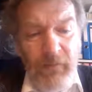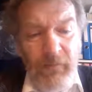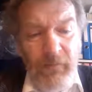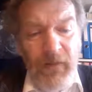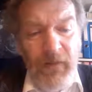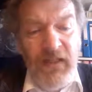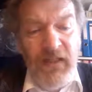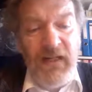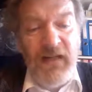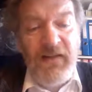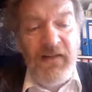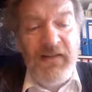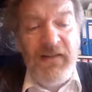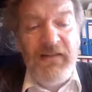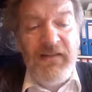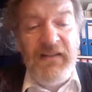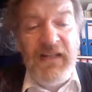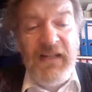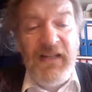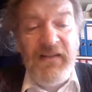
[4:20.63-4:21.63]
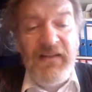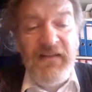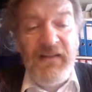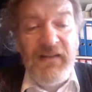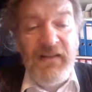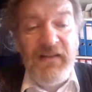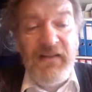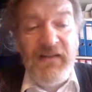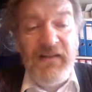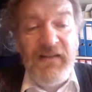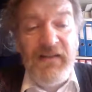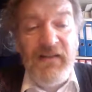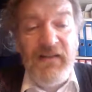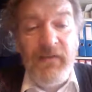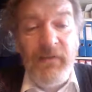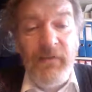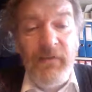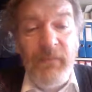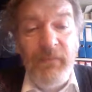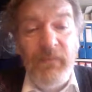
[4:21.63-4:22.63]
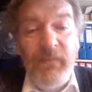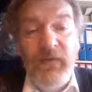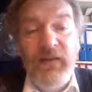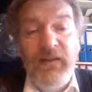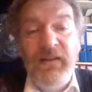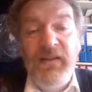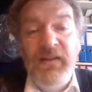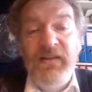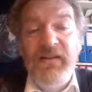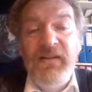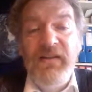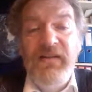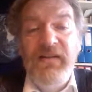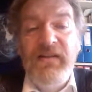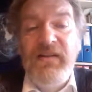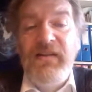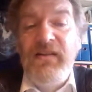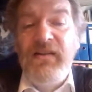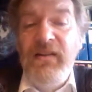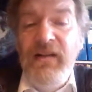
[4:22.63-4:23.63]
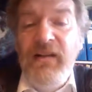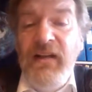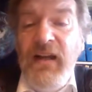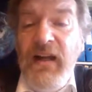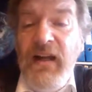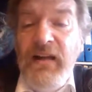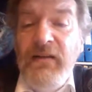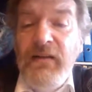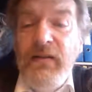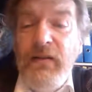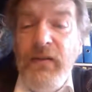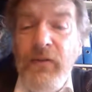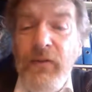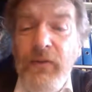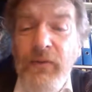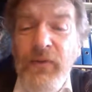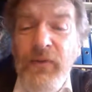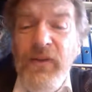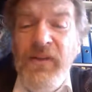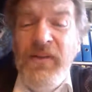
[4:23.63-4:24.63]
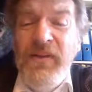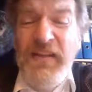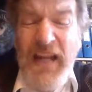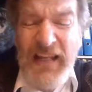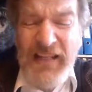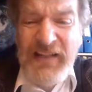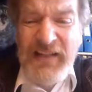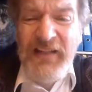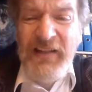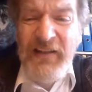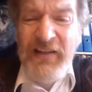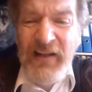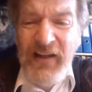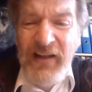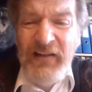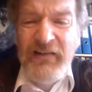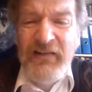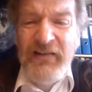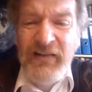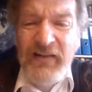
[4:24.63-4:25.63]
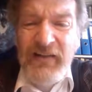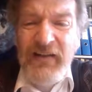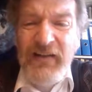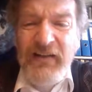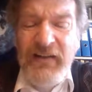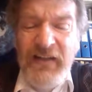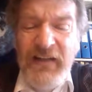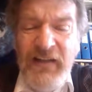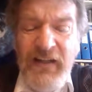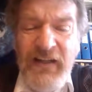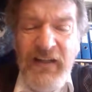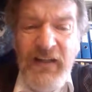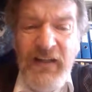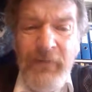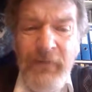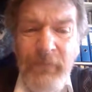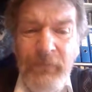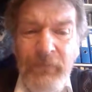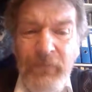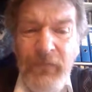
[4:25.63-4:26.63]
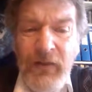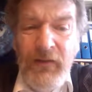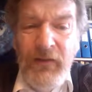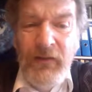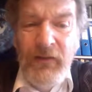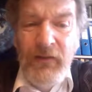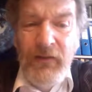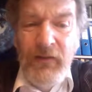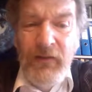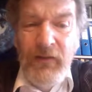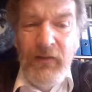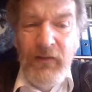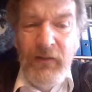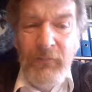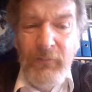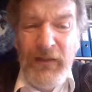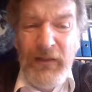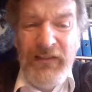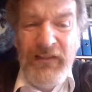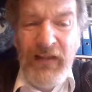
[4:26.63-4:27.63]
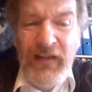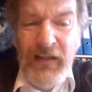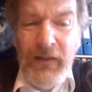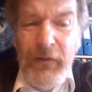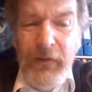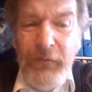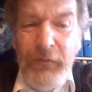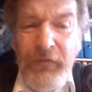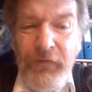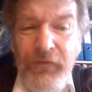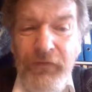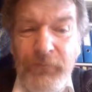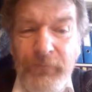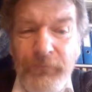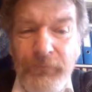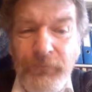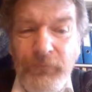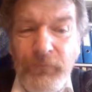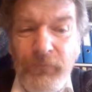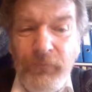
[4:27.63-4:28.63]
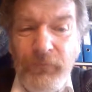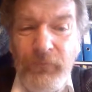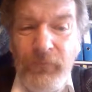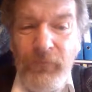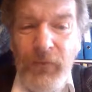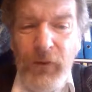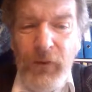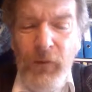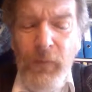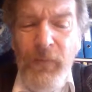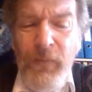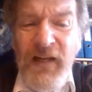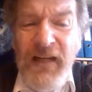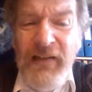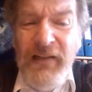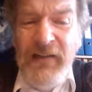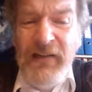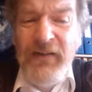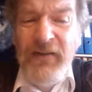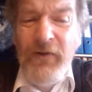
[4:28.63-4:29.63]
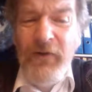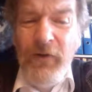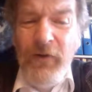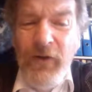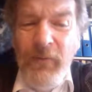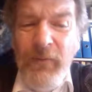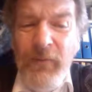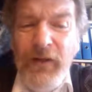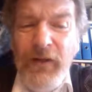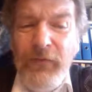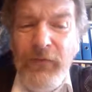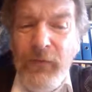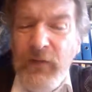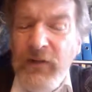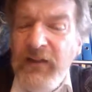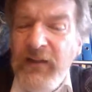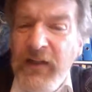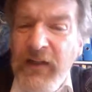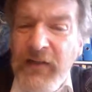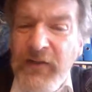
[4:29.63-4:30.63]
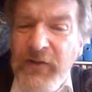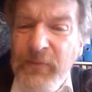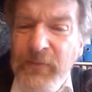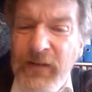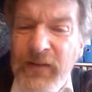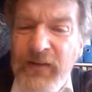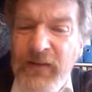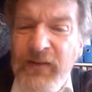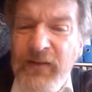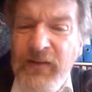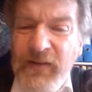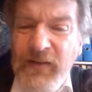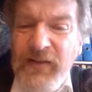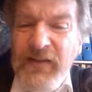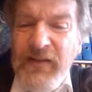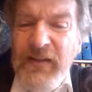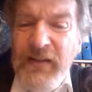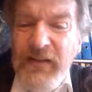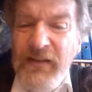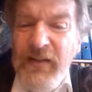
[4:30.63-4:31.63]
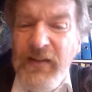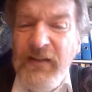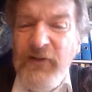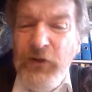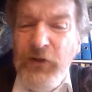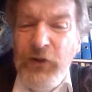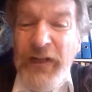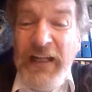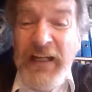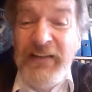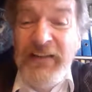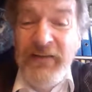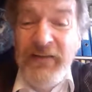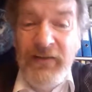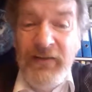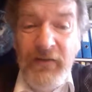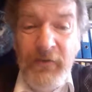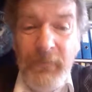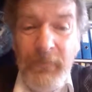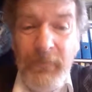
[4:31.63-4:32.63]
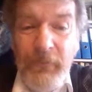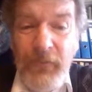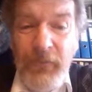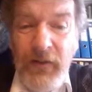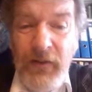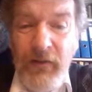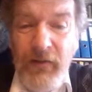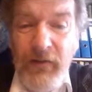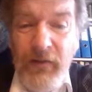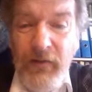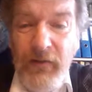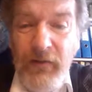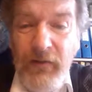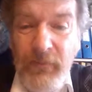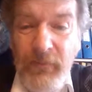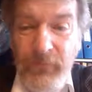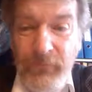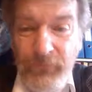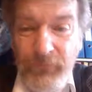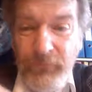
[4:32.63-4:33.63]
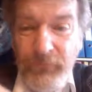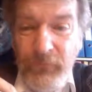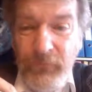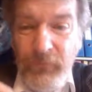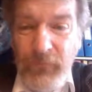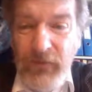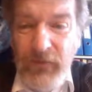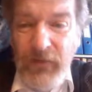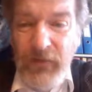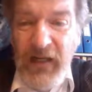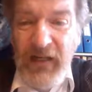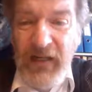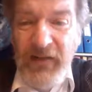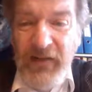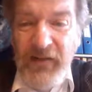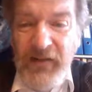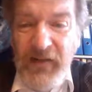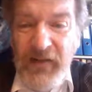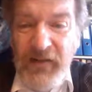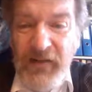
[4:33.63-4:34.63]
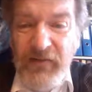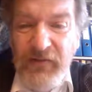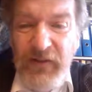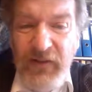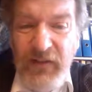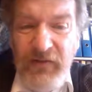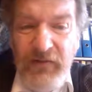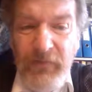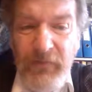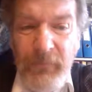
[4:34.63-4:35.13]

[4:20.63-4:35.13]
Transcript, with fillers: Meine erste These ist, dass es einer grundsätzlich anderen Strategie bedarf, um ländliche Räume erfolgreich zu machen, als diese in Städten äh, eingesetzt wird.